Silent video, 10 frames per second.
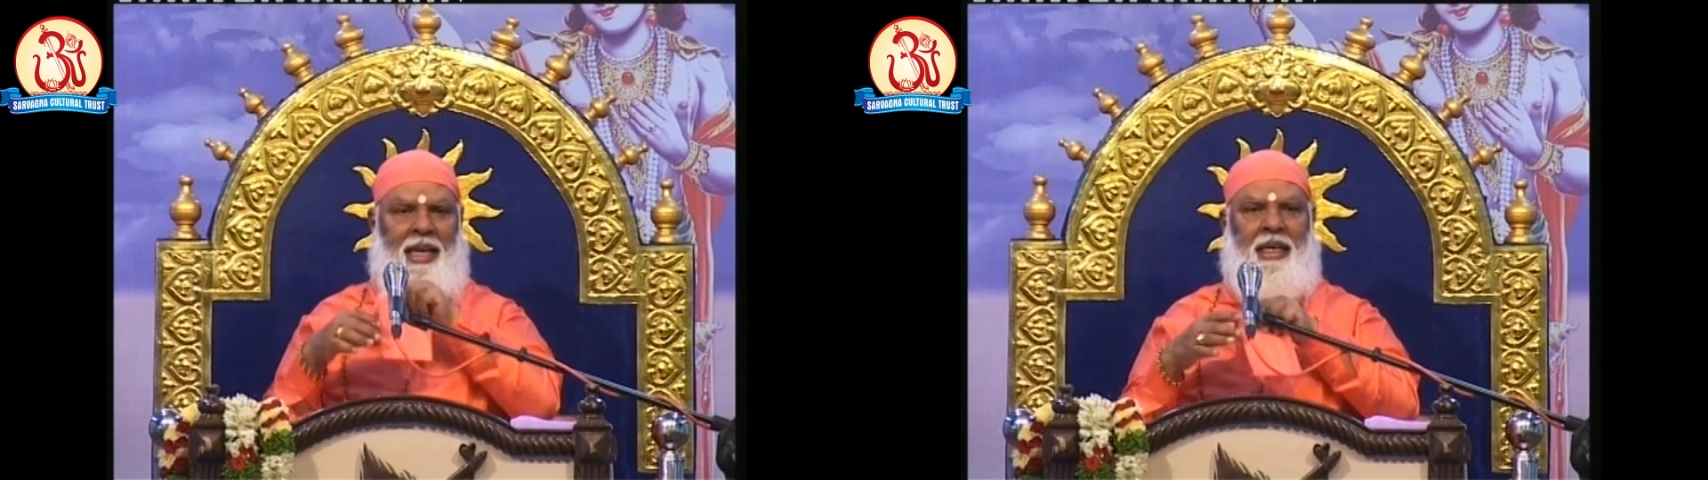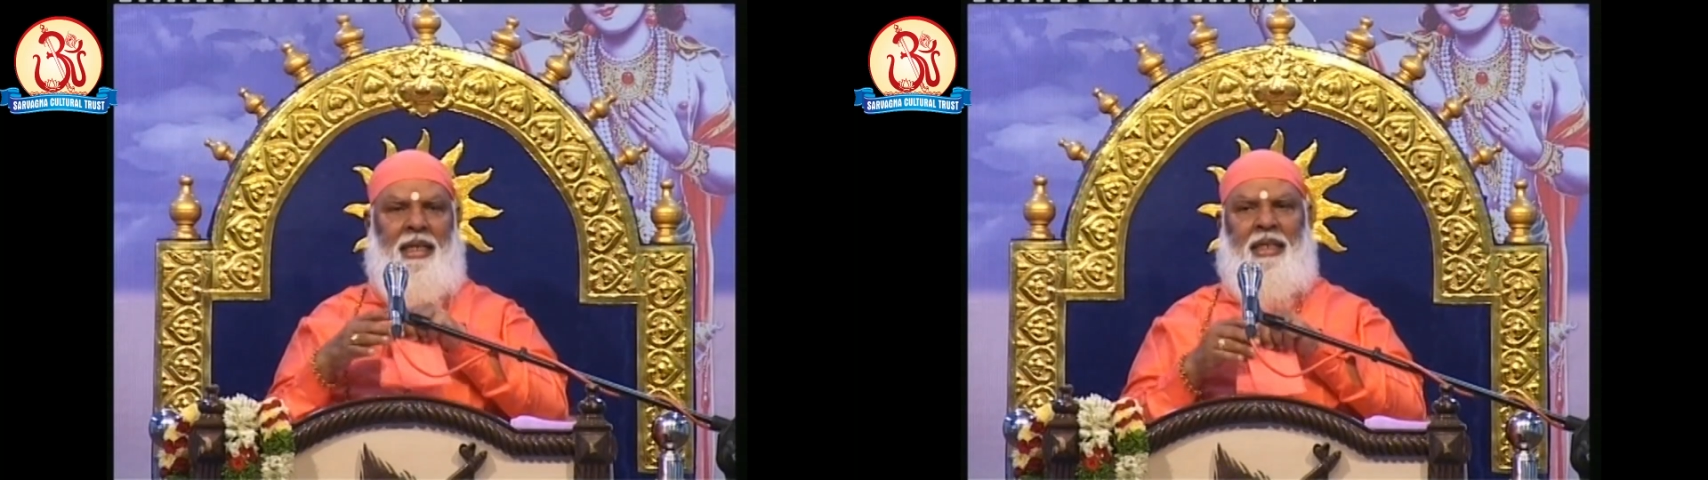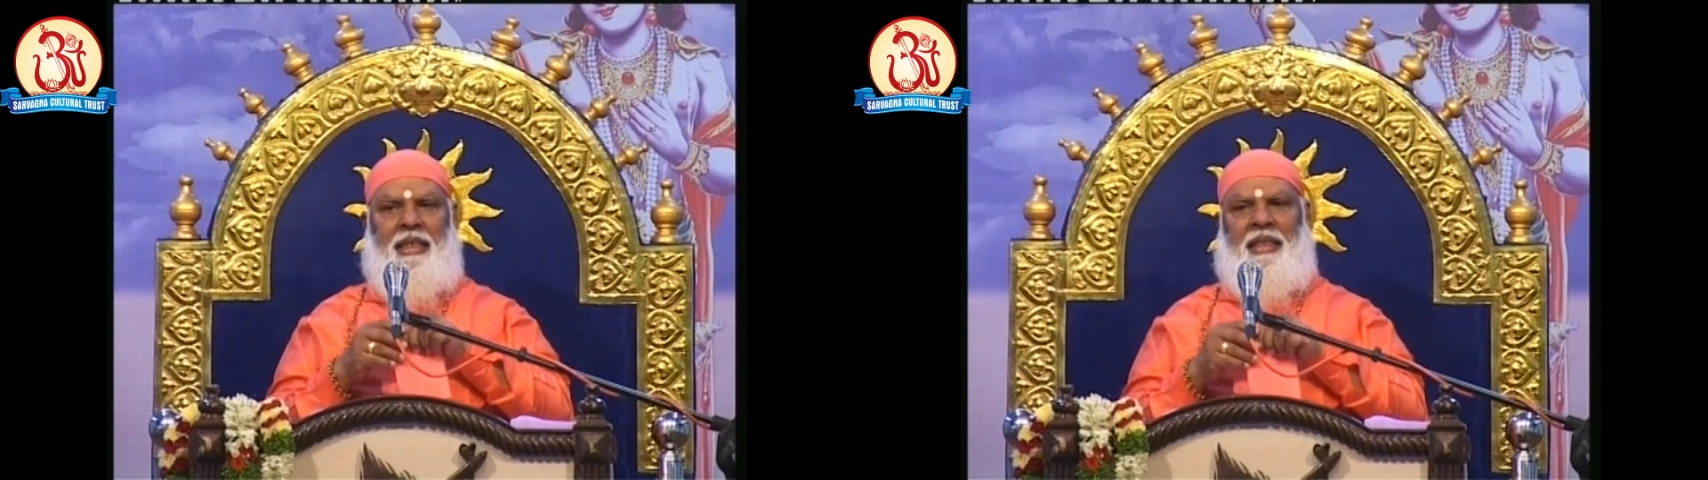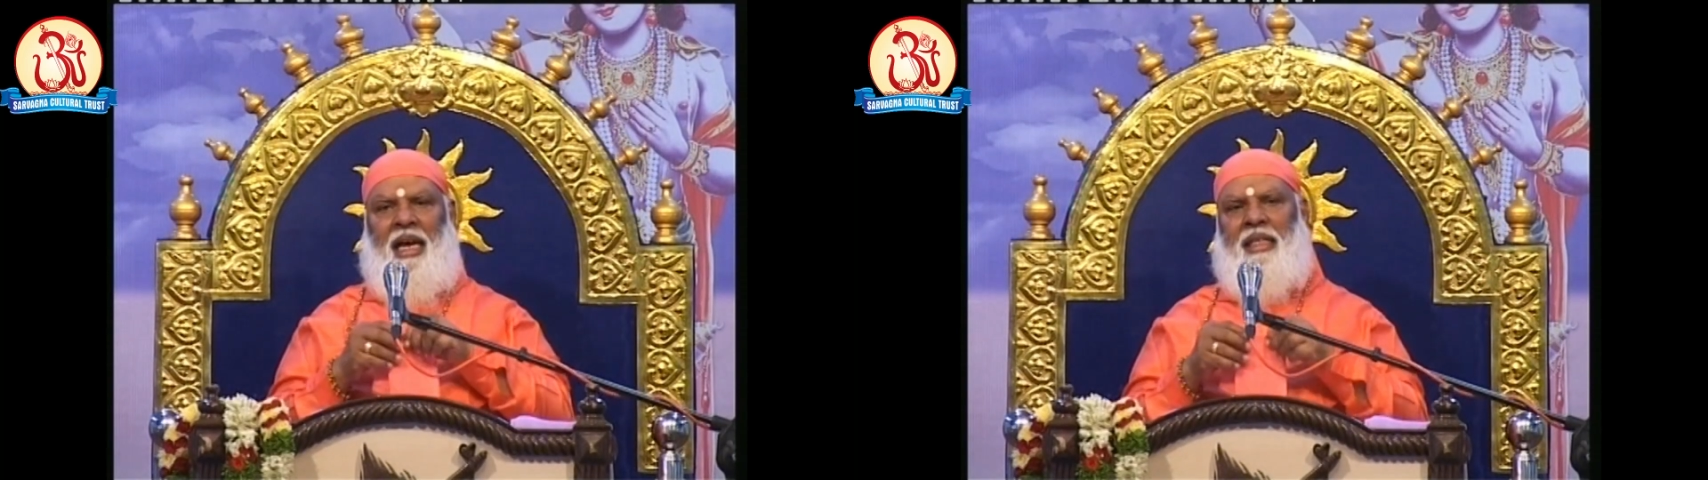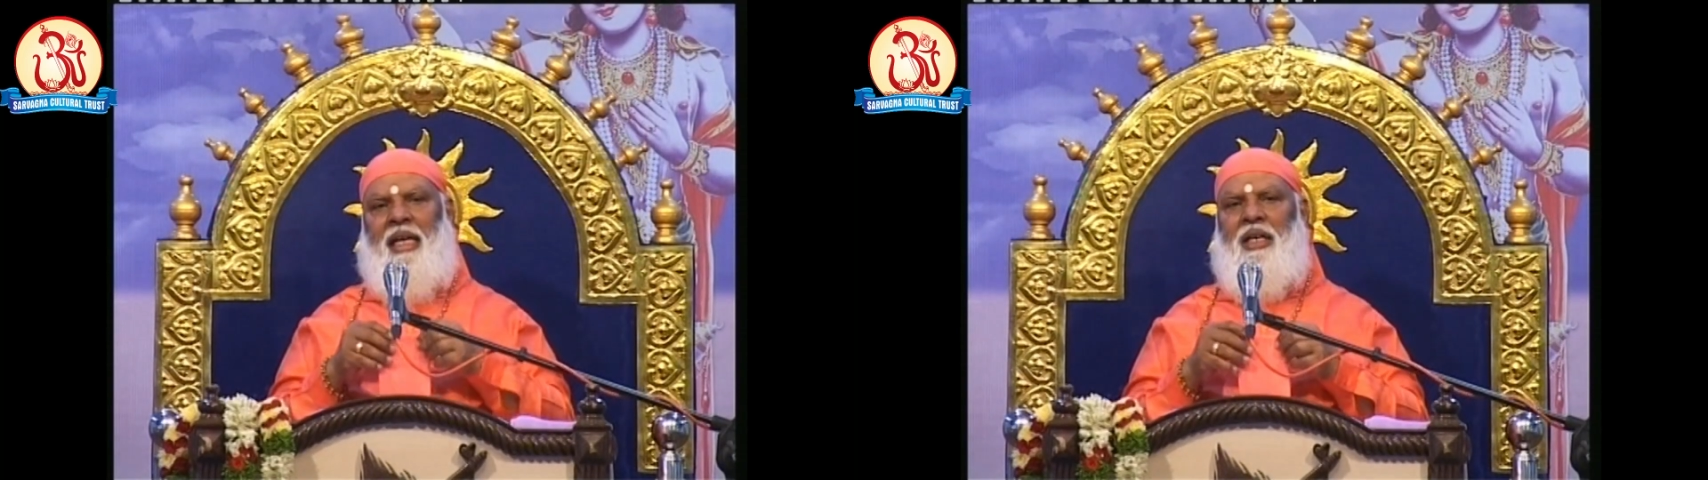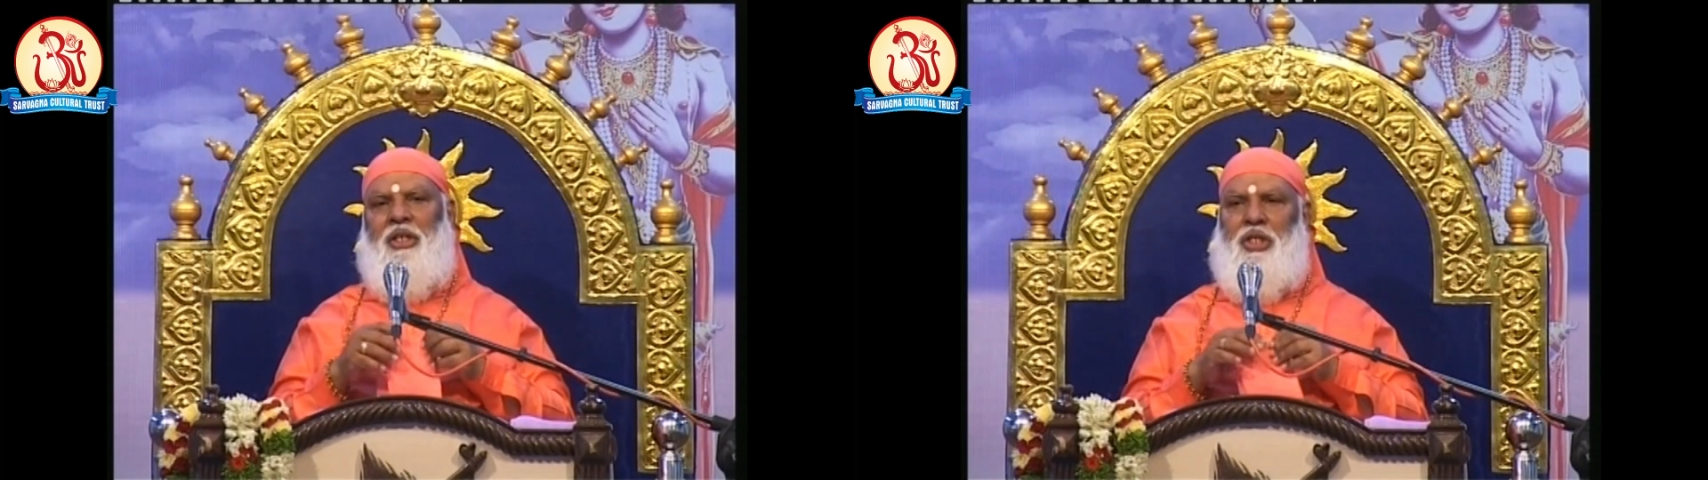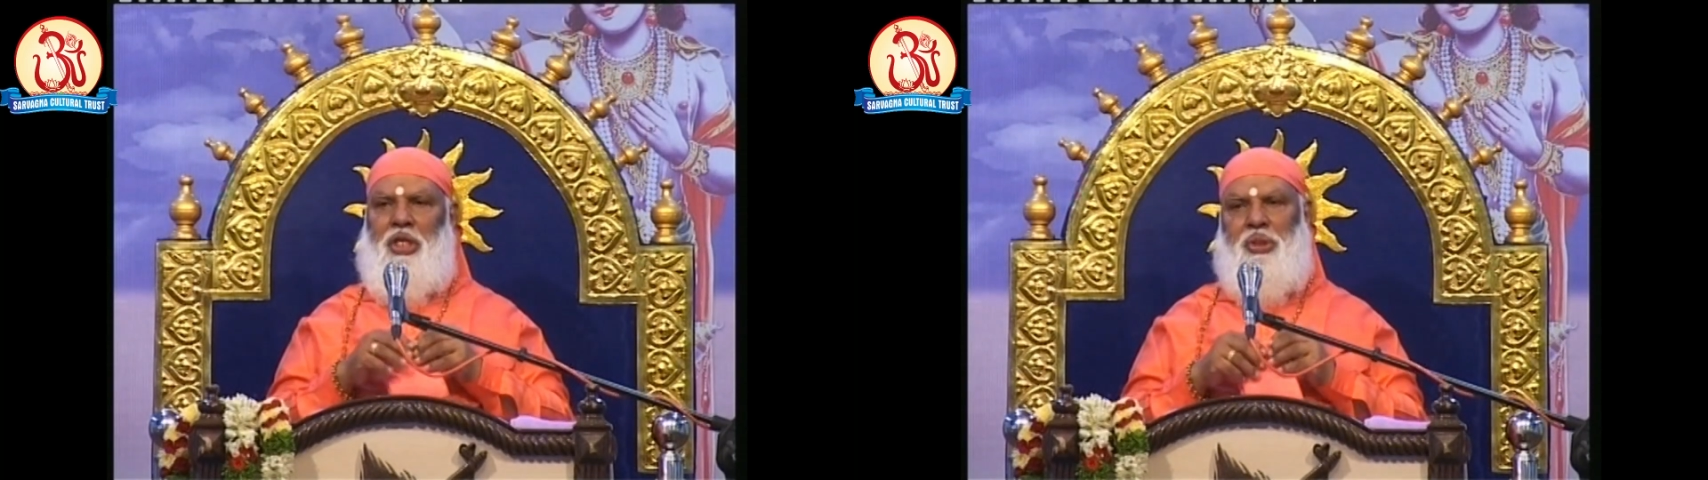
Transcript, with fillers: ఉంటాయి సాధనలు